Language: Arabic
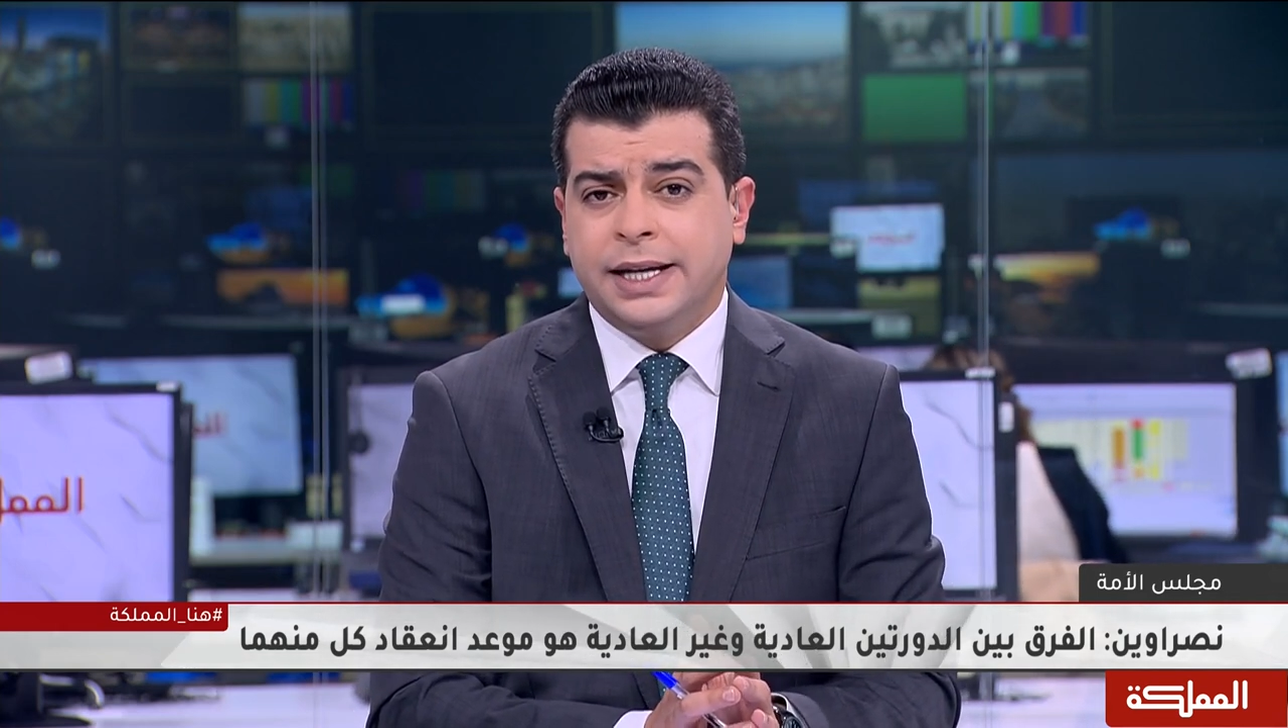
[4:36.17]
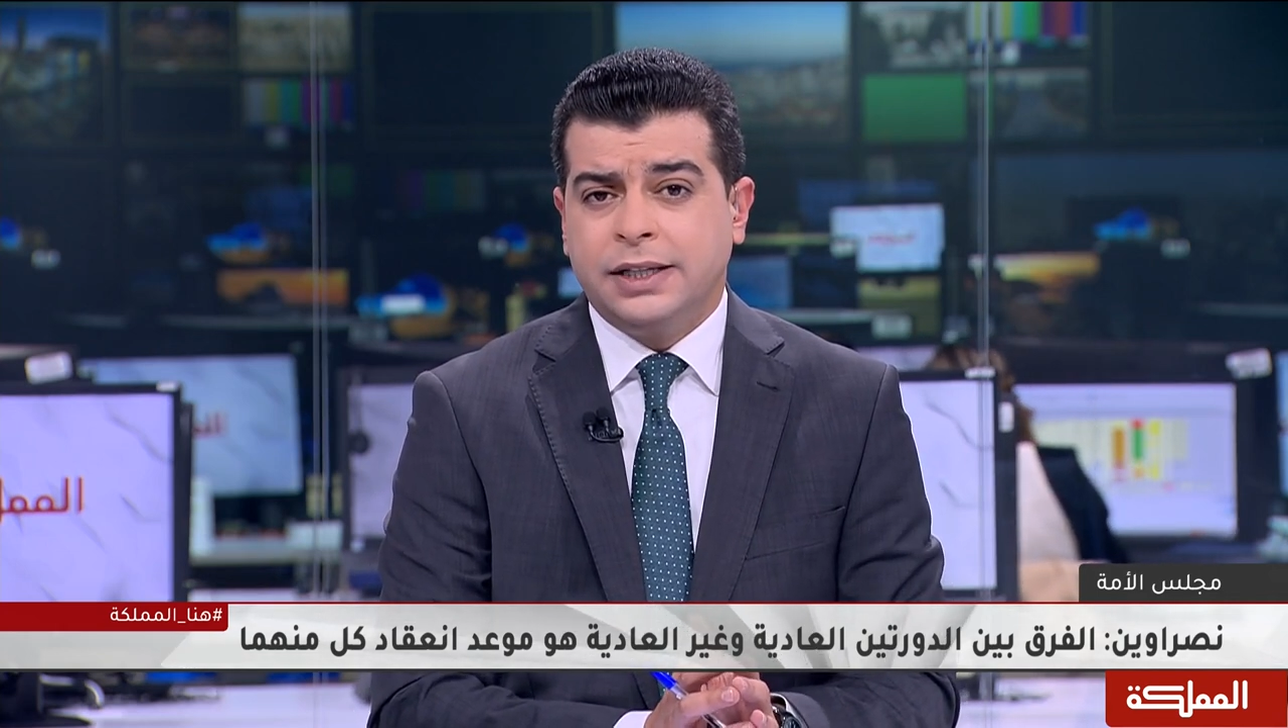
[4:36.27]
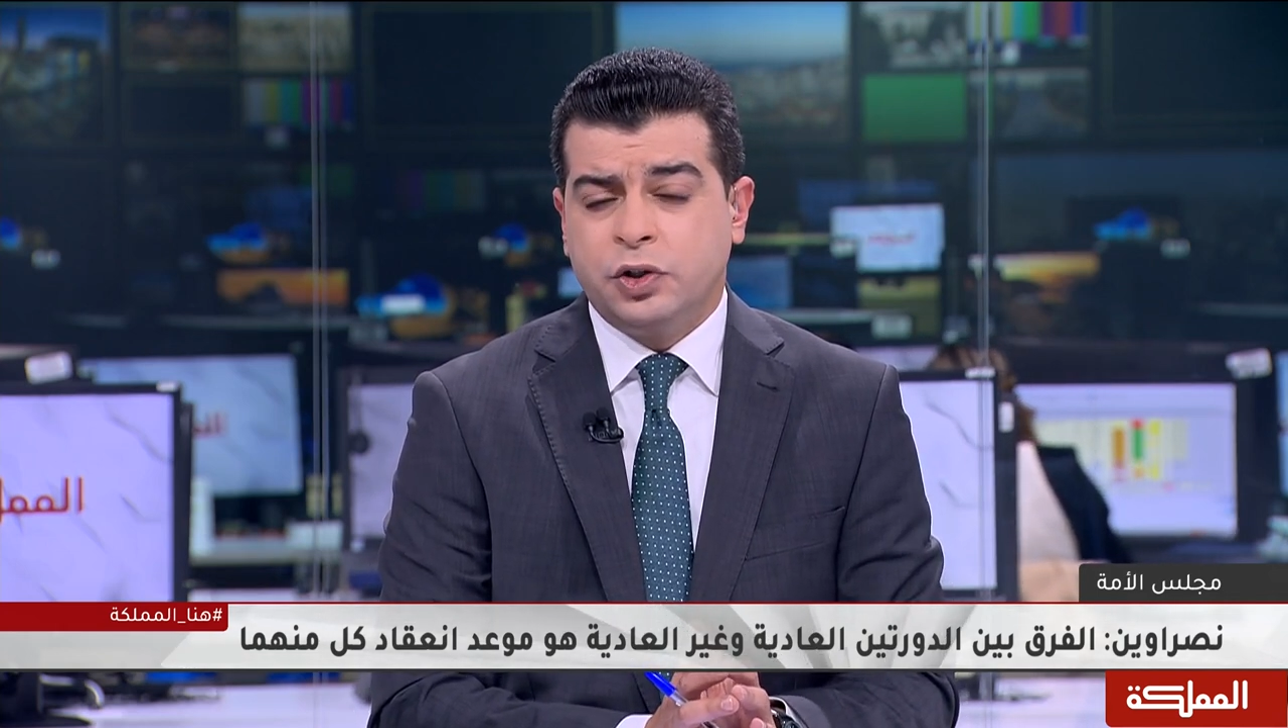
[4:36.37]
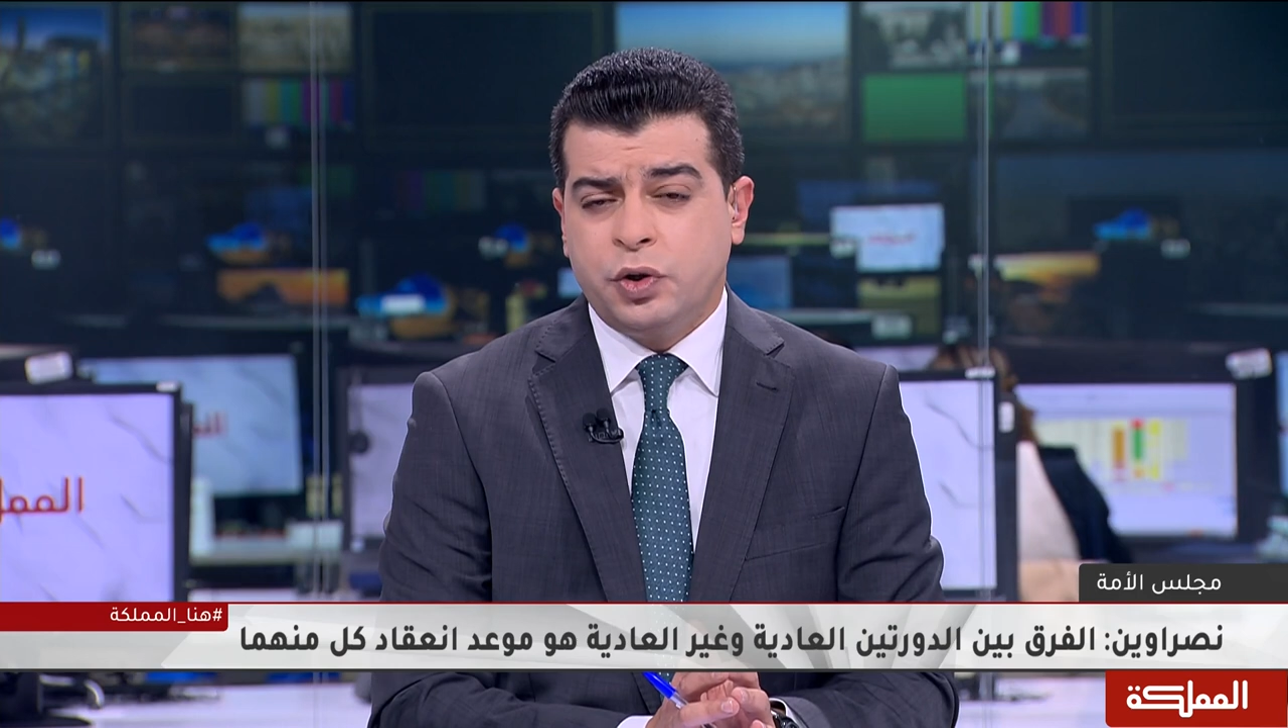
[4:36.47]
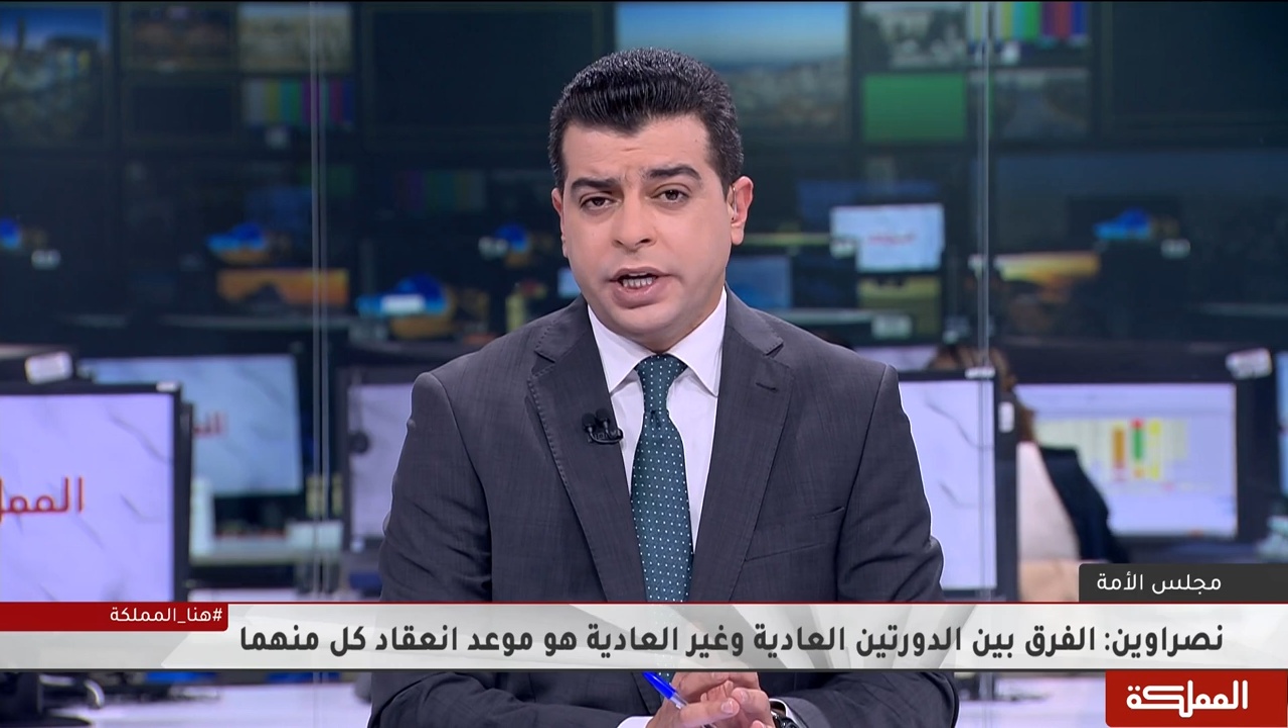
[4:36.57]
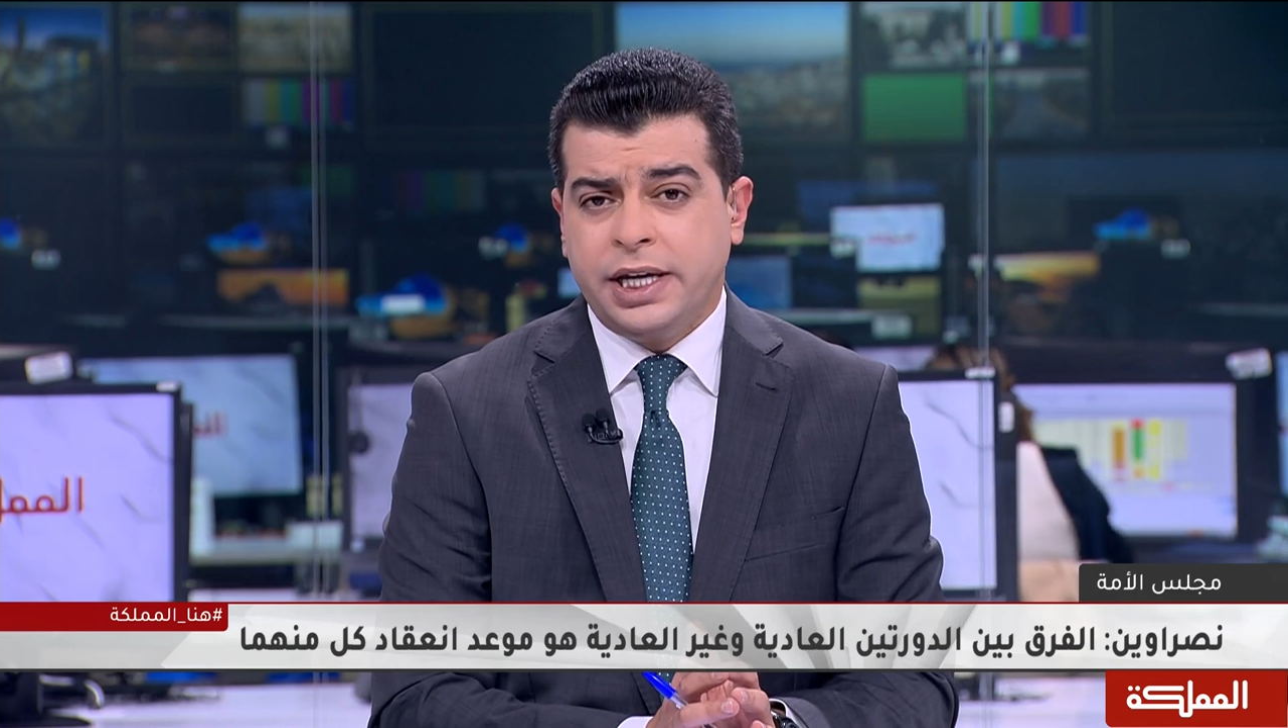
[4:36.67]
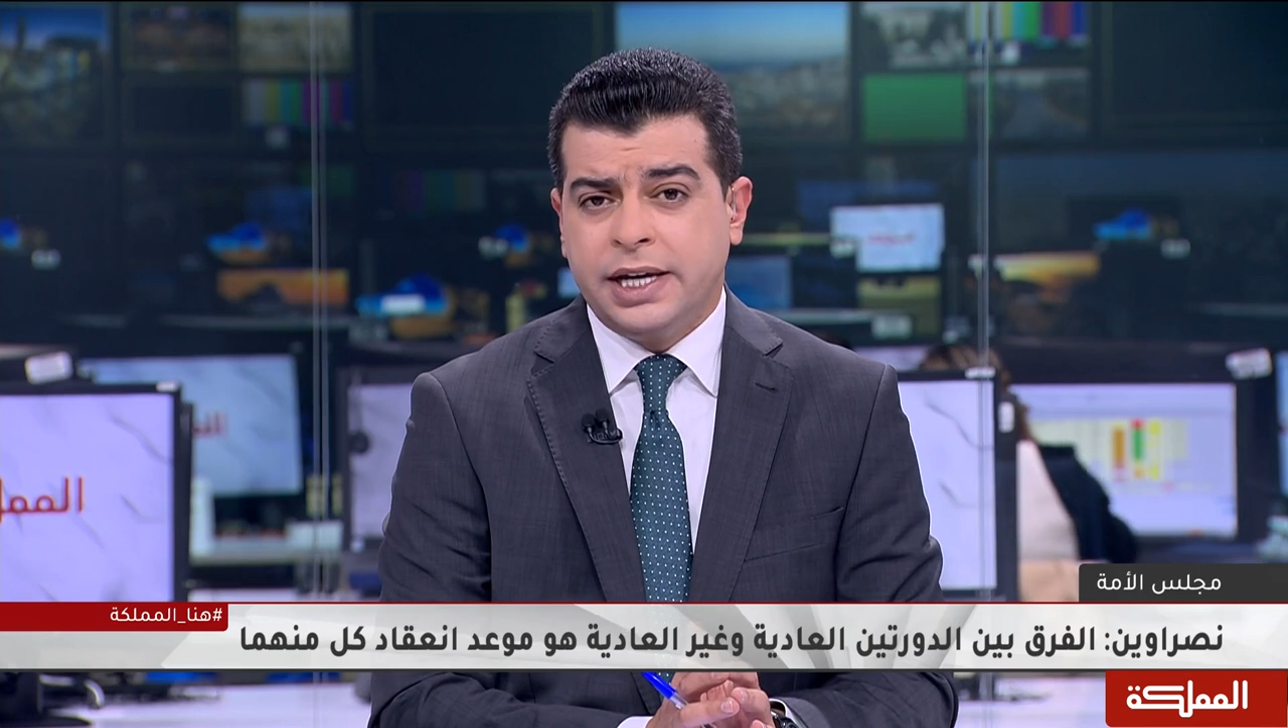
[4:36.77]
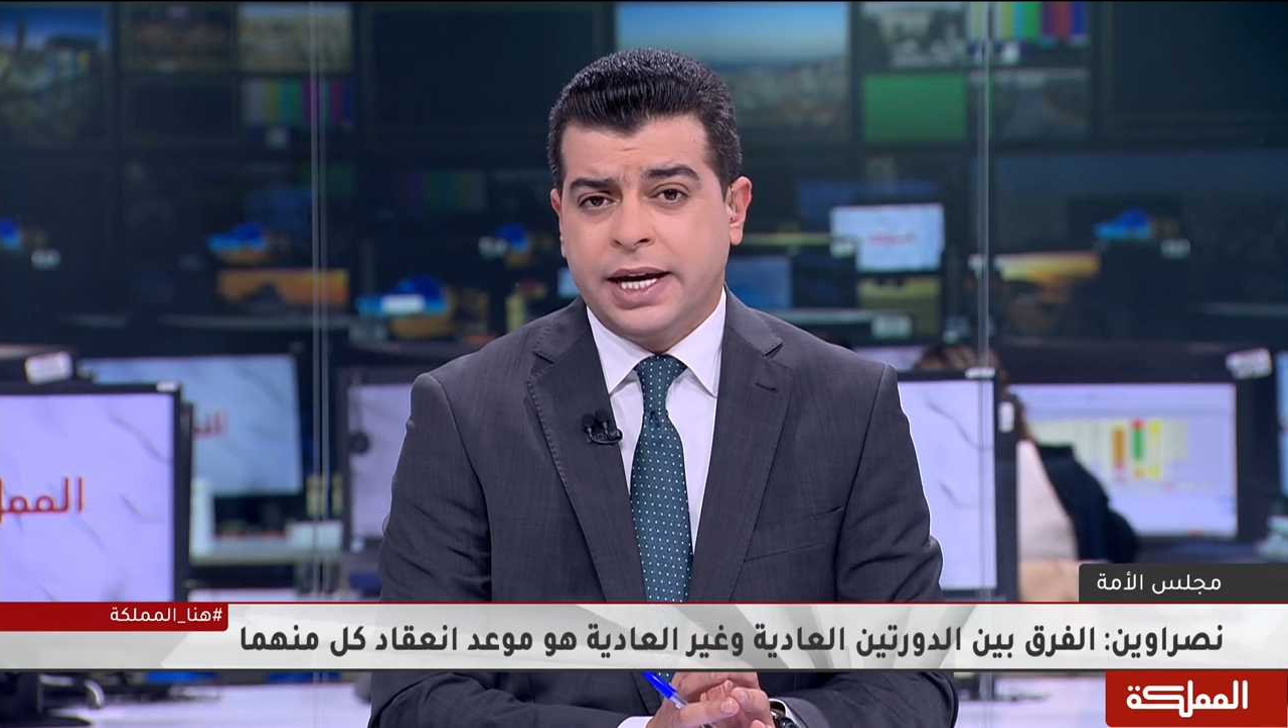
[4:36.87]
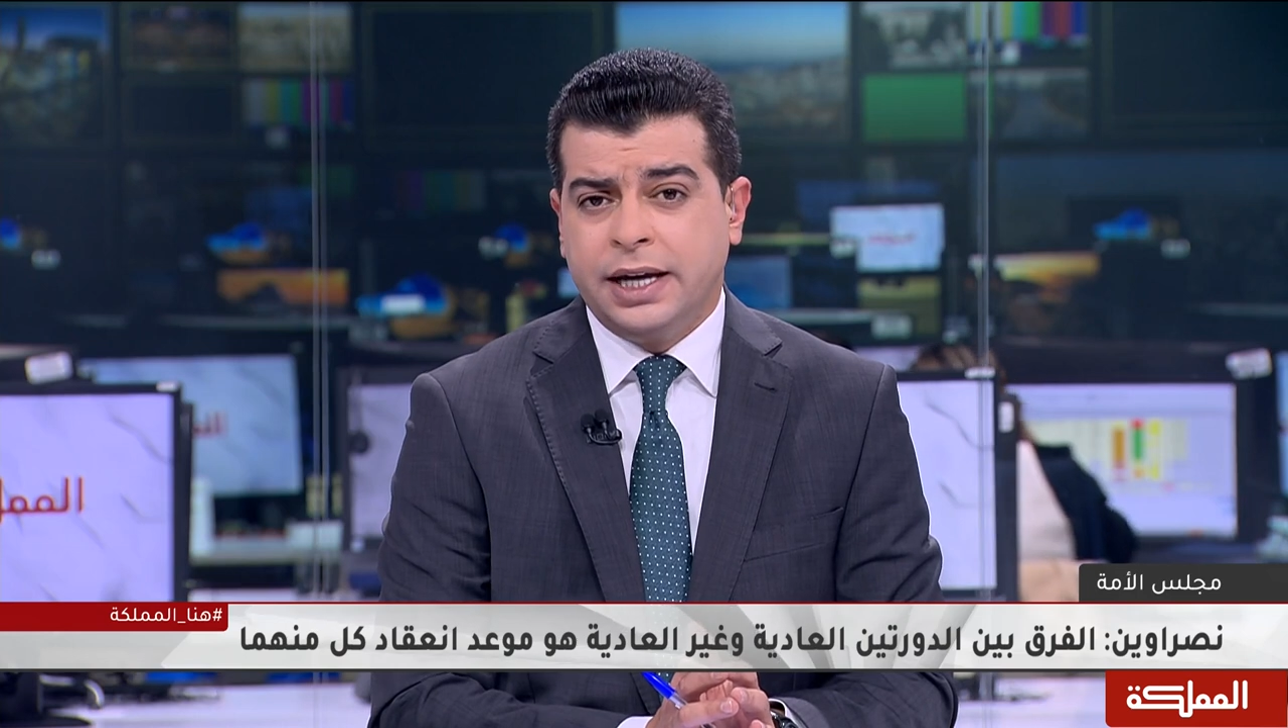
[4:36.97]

تشريعية